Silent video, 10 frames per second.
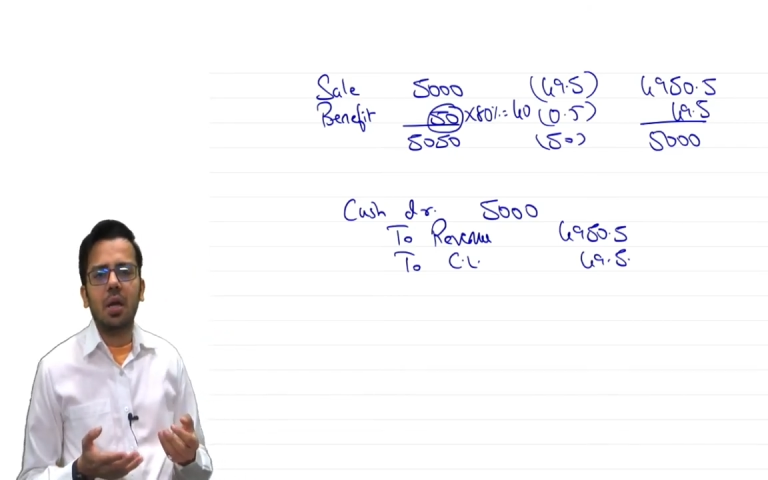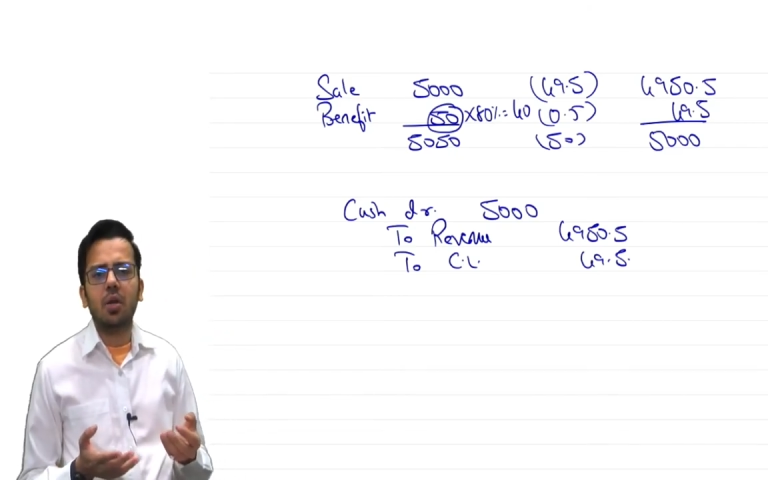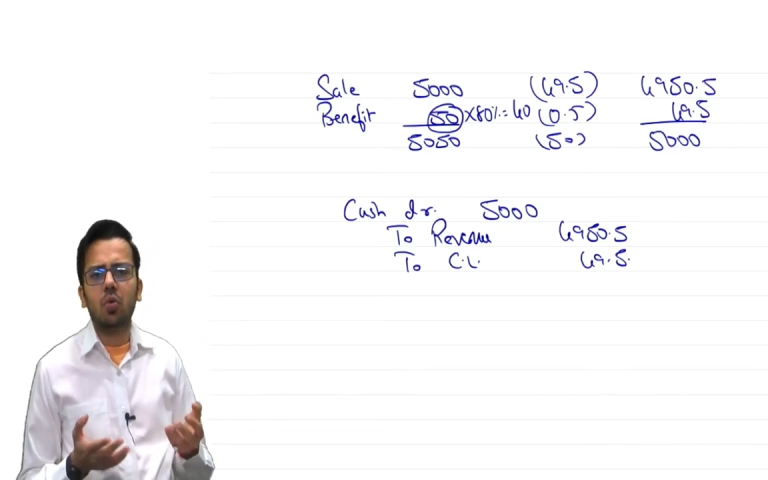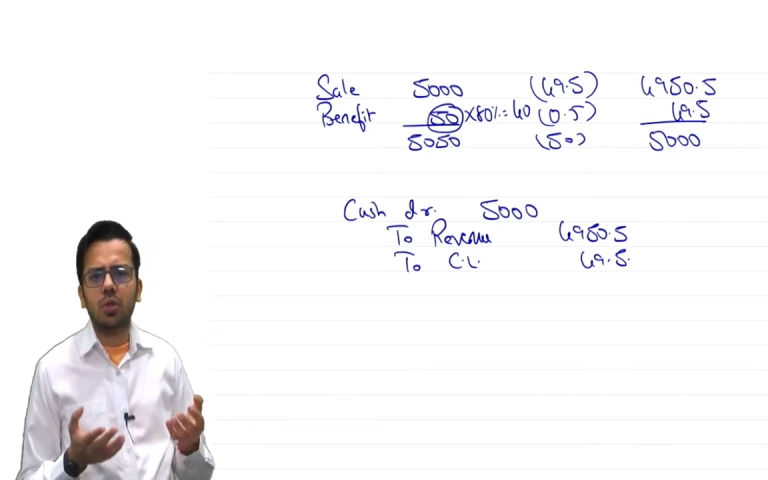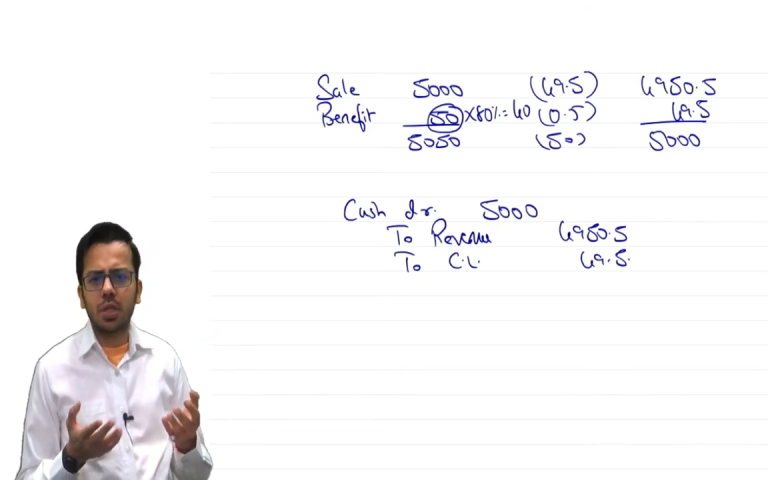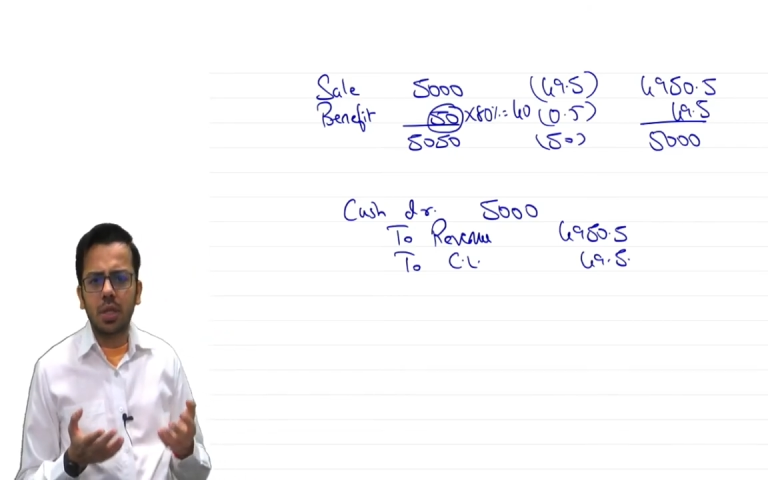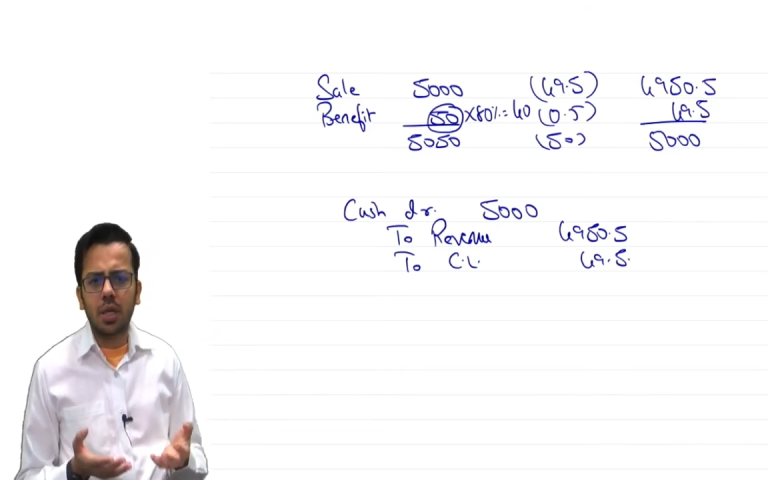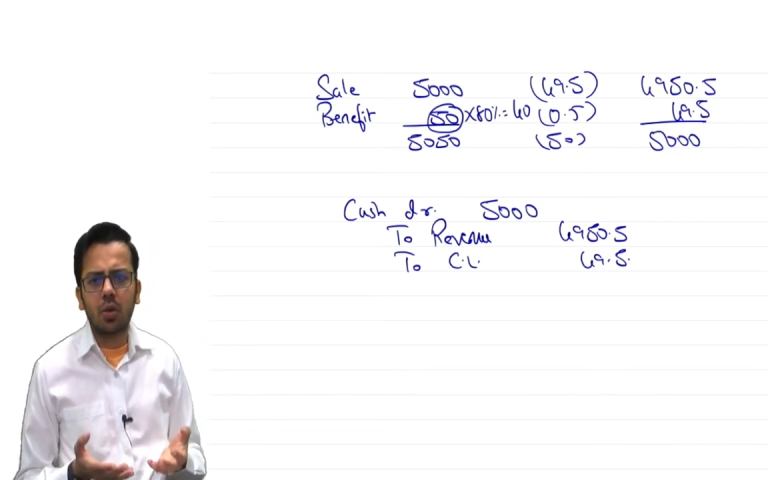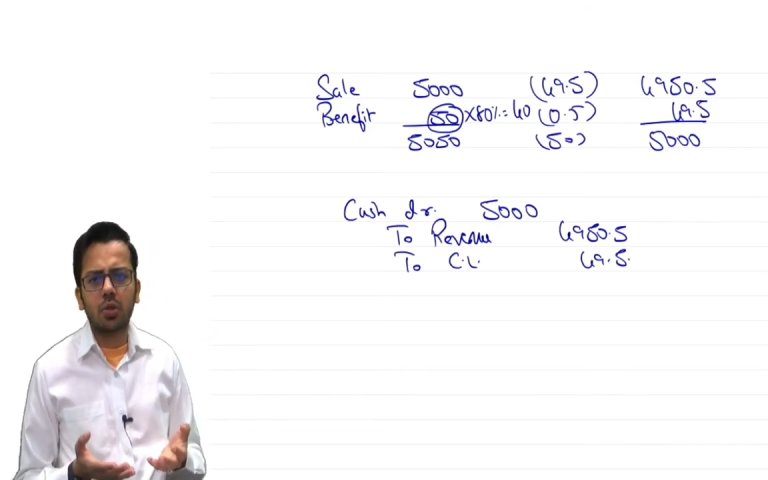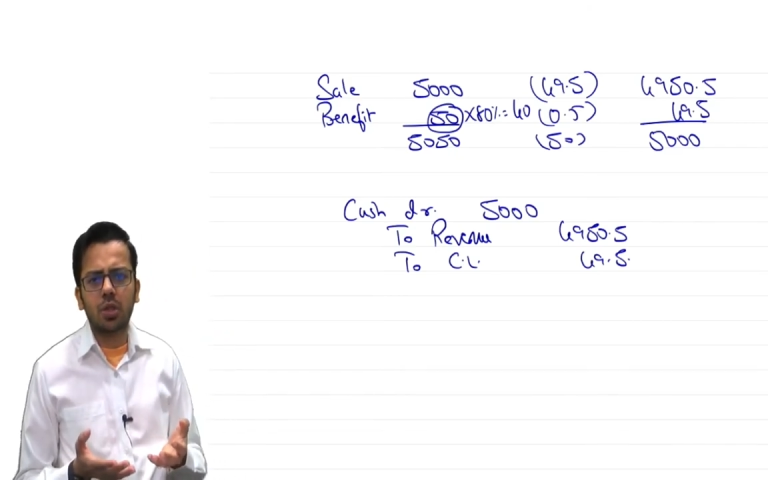अरे क्वेश्चन
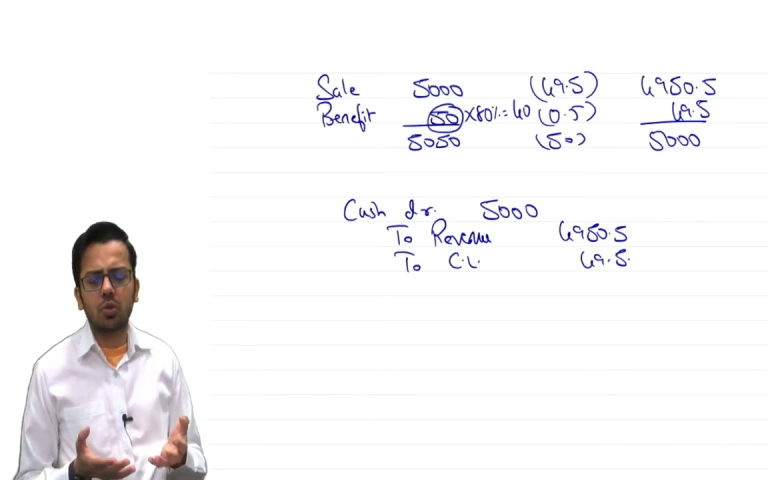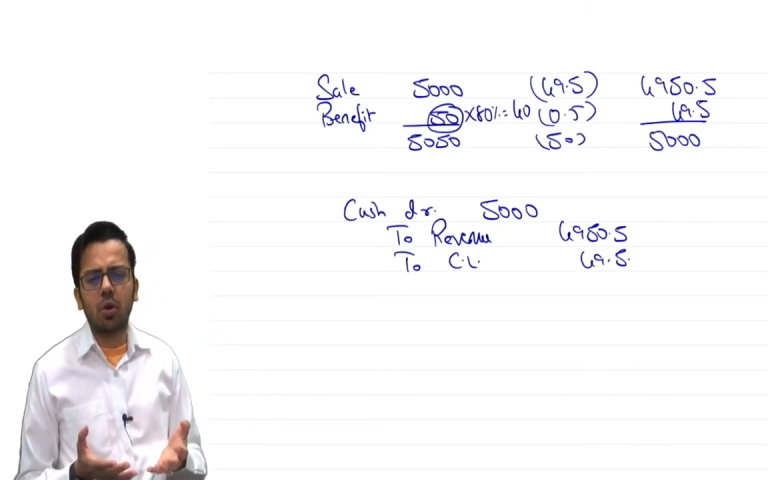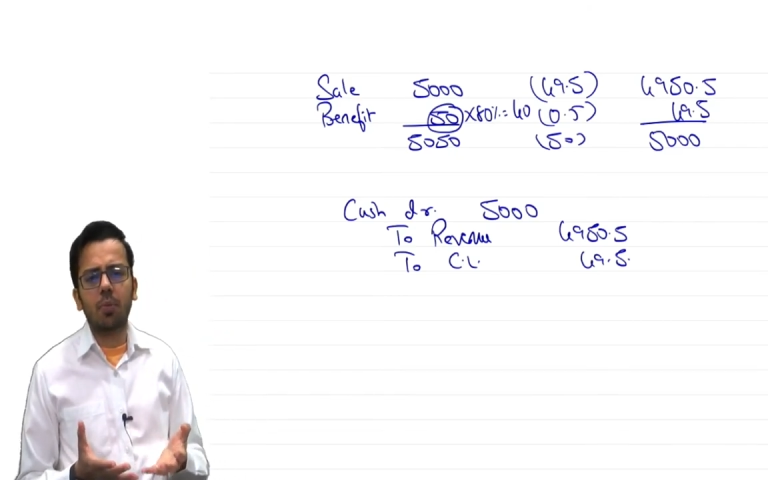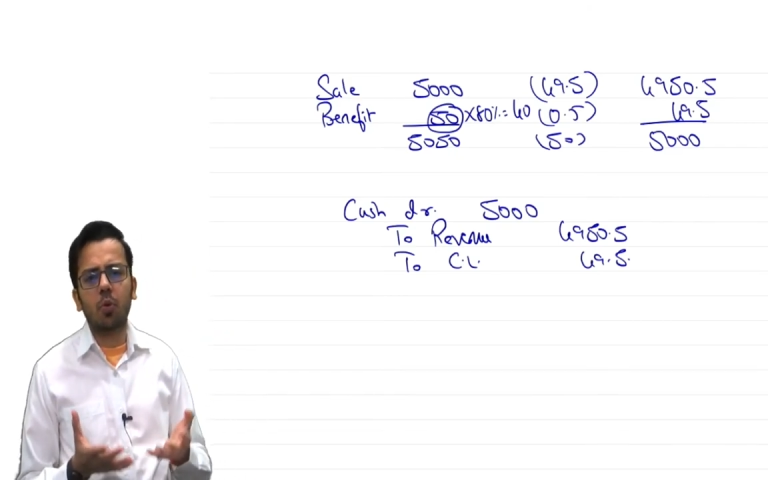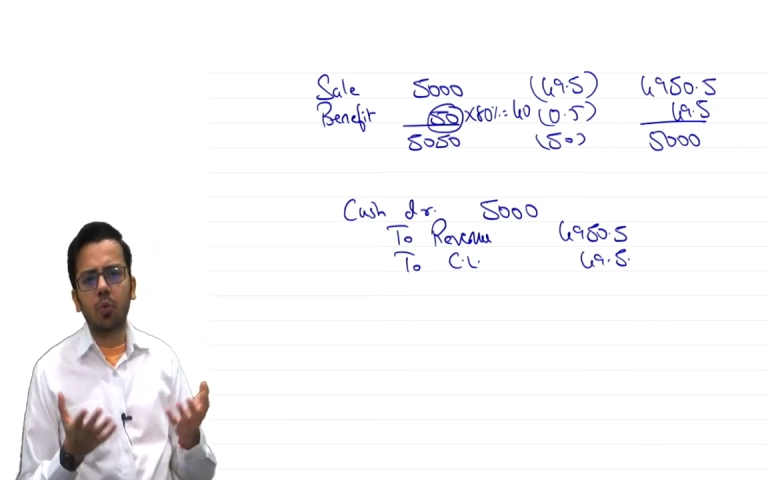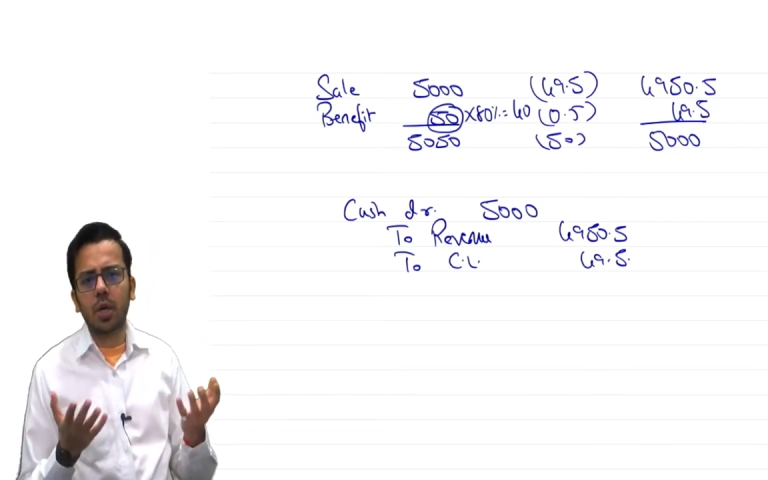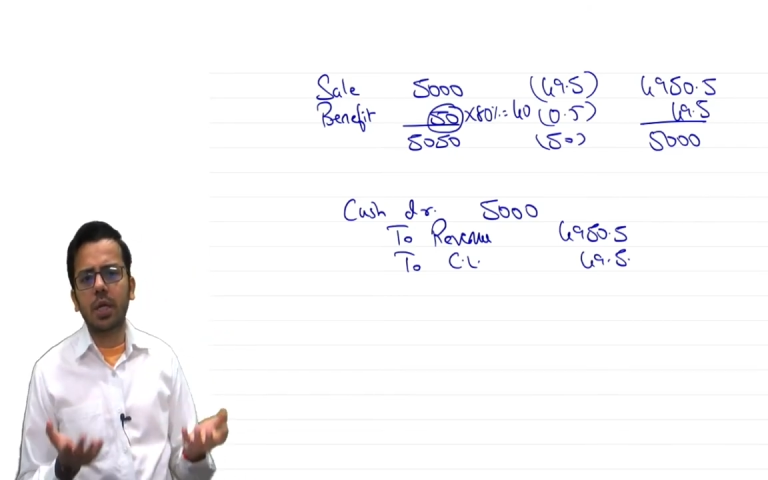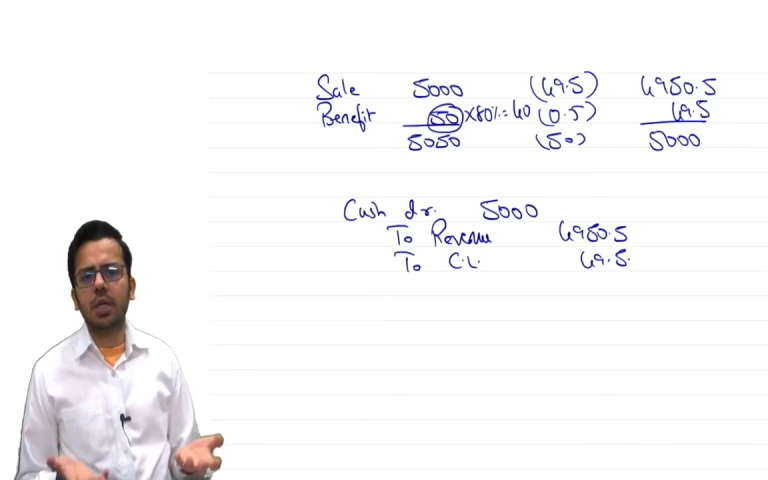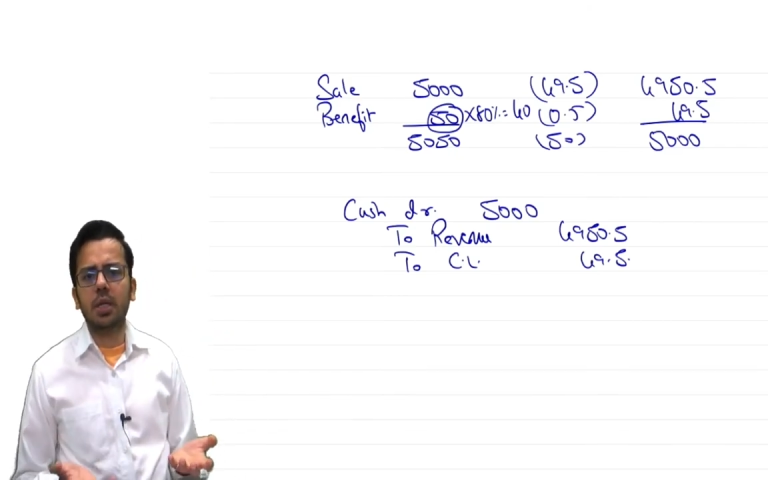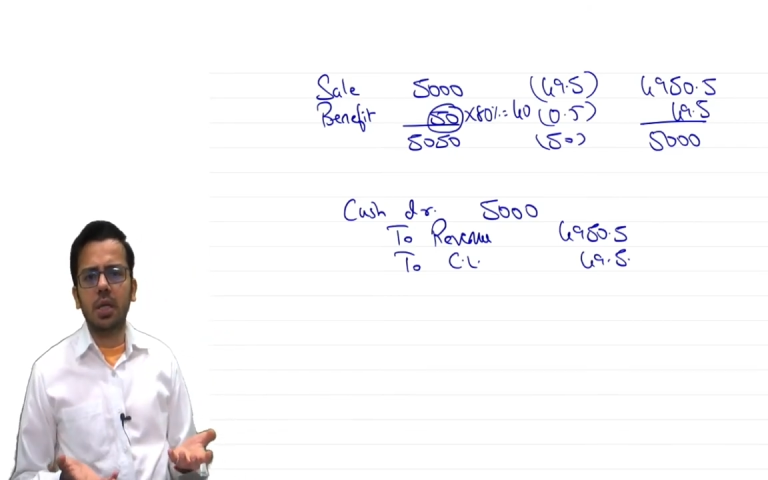है क्वेश्चन तो आपको पूरा
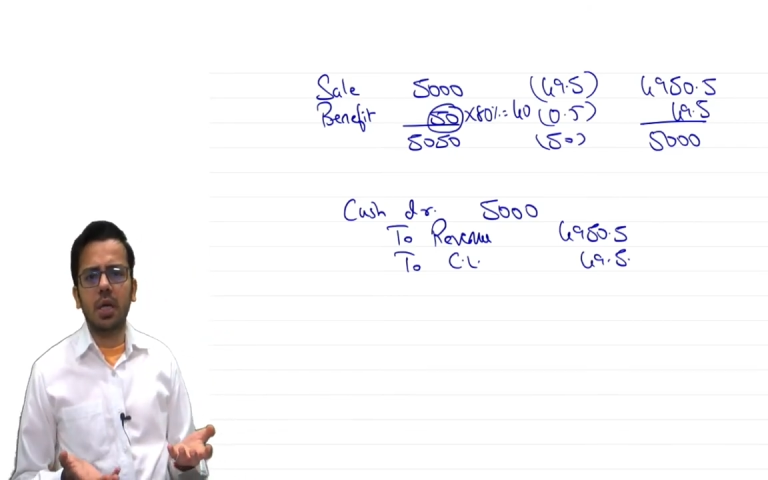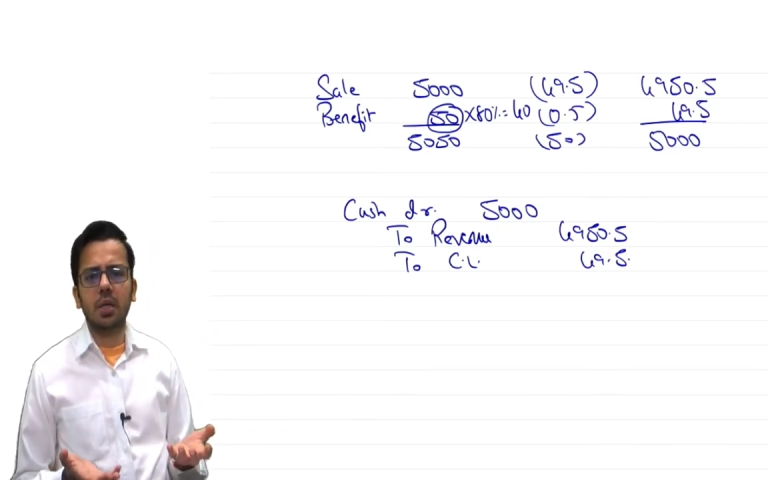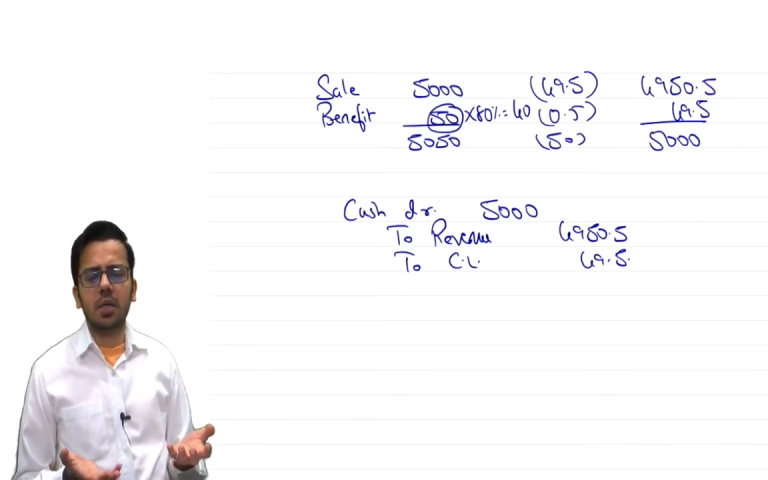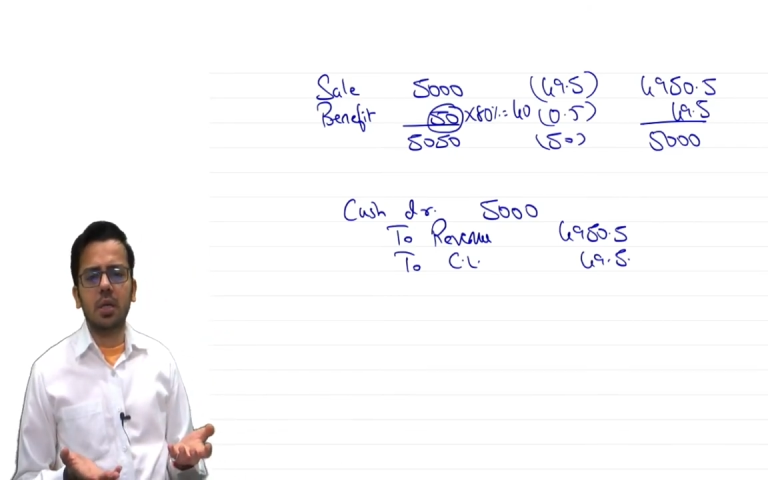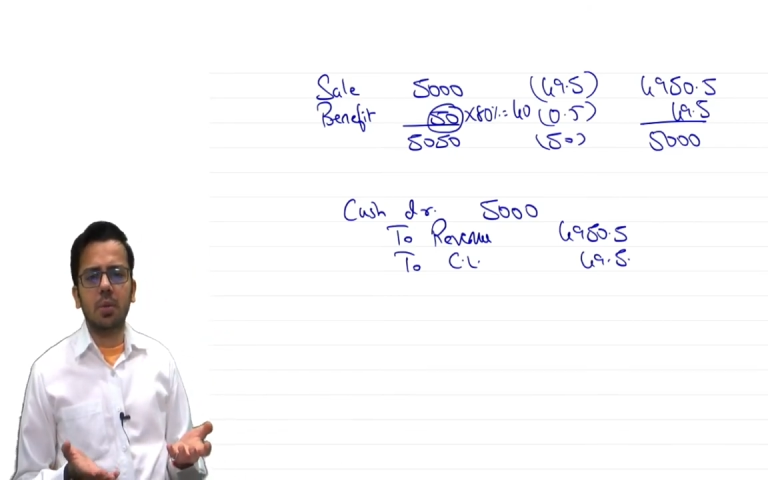डेटा देगा ना